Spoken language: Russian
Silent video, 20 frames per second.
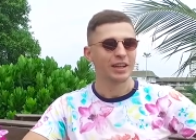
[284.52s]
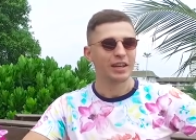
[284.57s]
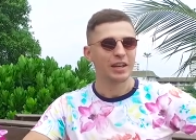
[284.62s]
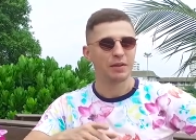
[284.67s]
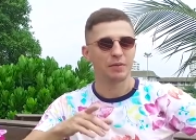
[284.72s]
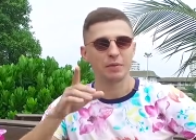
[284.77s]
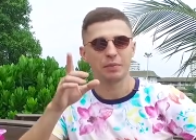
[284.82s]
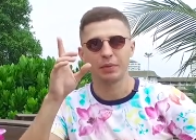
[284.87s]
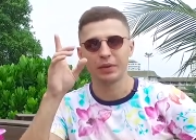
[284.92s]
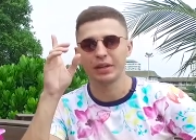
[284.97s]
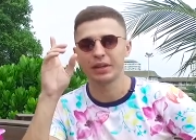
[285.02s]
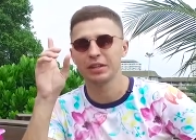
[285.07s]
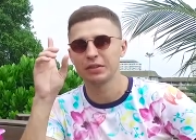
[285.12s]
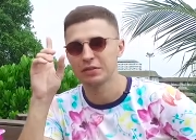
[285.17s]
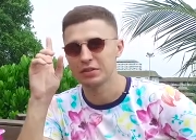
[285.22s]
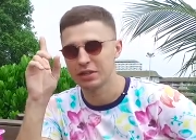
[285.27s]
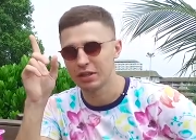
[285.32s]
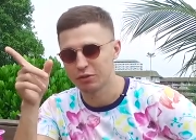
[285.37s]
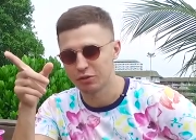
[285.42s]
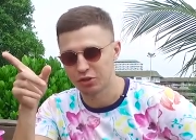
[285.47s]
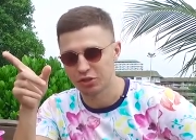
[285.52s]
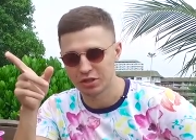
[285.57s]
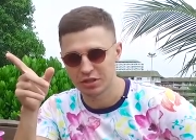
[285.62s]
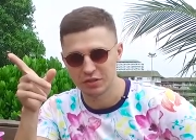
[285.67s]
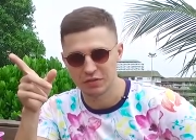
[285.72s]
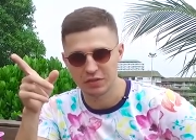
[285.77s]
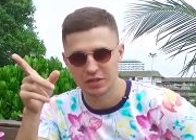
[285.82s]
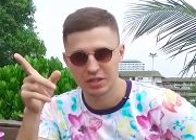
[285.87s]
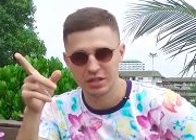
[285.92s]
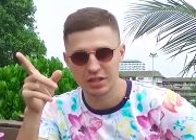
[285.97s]
и мы поедем в следующее
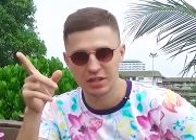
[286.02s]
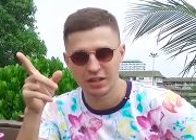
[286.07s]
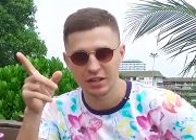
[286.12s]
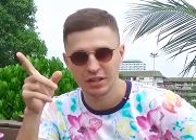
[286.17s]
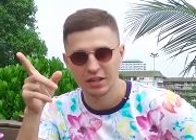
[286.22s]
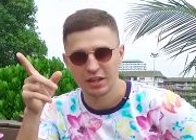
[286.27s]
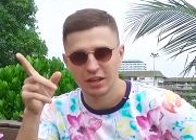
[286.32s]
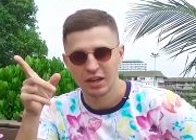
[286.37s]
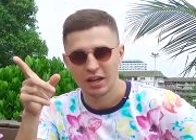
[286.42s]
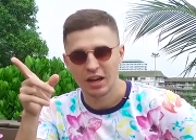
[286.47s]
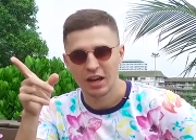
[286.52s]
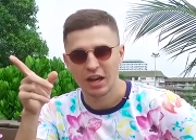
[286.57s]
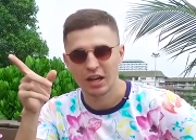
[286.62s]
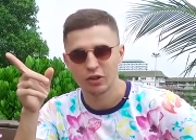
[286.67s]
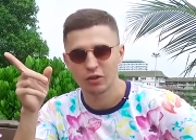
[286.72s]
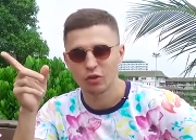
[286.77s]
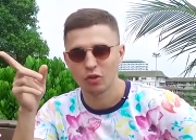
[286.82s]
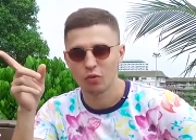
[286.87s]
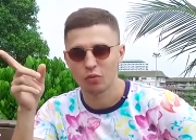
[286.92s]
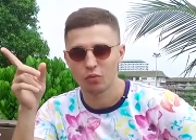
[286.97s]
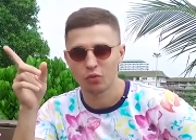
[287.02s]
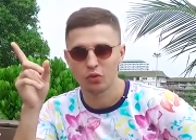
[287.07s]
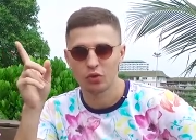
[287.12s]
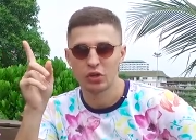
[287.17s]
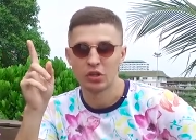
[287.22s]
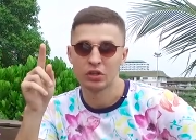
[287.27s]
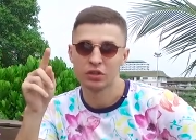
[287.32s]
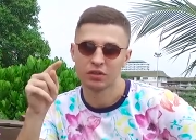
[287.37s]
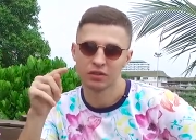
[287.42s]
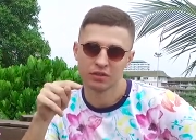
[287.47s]
заведение. Оно
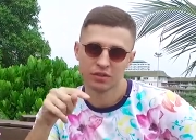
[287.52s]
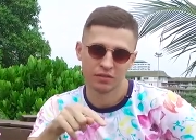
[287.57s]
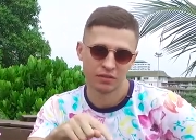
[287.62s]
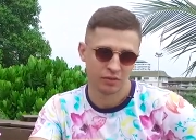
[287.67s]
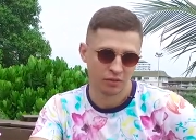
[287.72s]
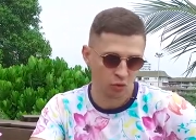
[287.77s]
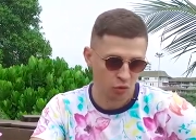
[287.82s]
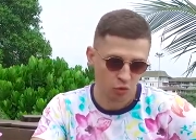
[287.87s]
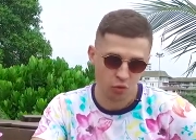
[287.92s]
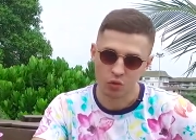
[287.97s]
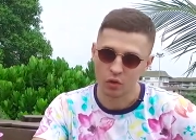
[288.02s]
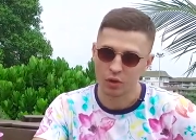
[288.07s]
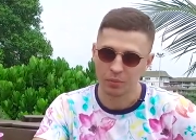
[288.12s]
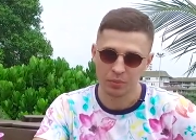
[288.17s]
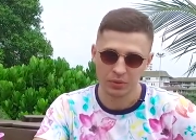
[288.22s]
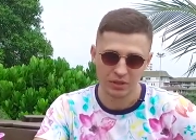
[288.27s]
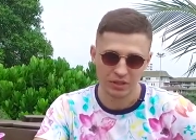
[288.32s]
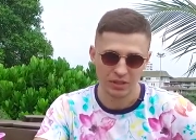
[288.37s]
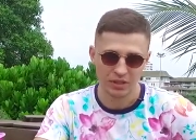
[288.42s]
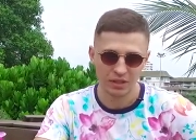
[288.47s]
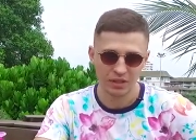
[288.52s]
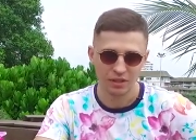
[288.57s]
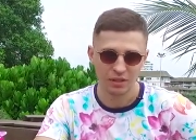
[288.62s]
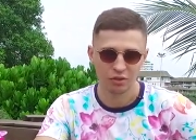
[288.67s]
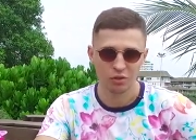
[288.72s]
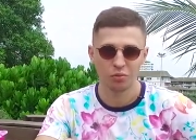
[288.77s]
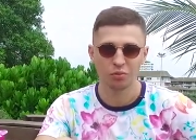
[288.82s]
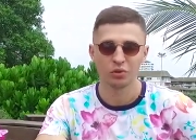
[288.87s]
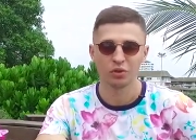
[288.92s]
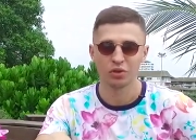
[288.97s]
будет другое по цене,
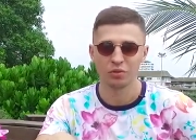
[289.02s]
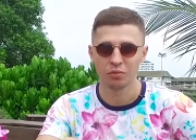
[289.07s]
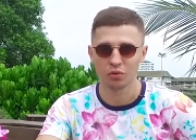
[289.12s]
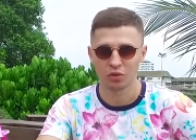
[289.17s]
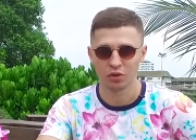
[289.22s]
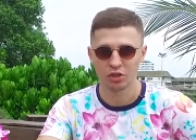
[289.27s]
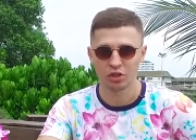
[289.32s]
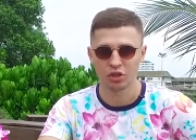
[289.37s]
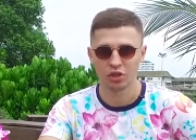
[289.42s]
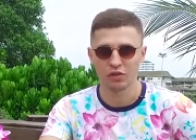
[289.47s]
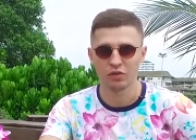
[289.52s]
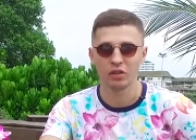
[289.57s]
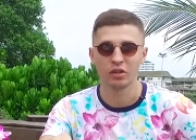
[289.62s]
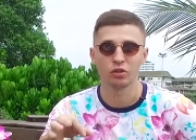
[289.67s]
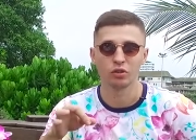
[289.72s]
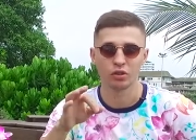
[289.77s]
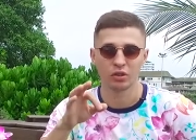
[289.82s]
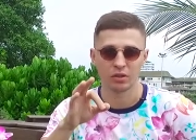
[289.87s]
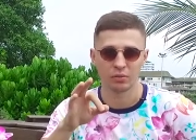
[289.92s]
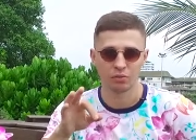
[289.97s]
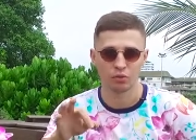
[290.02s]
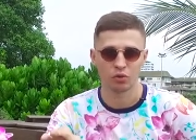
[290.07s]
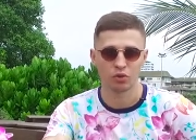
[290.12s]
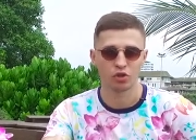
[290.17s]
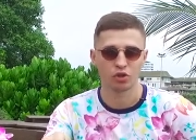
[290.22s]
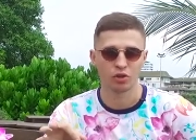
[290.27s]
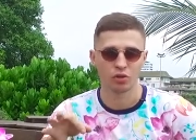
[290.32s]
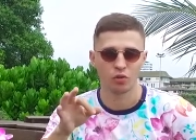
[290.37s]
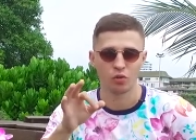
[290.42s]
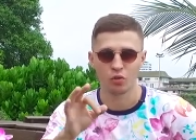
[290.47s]
оно будет намного дешевле, но там
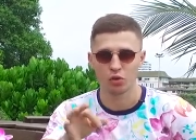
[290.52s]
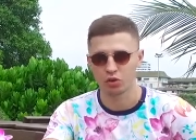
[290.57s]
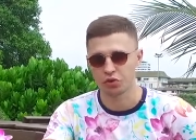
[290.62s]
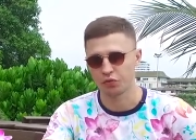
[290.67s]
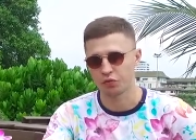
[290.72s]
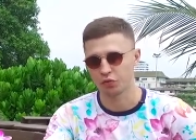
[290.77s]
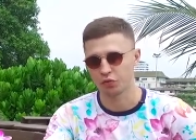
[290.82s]
тоже очень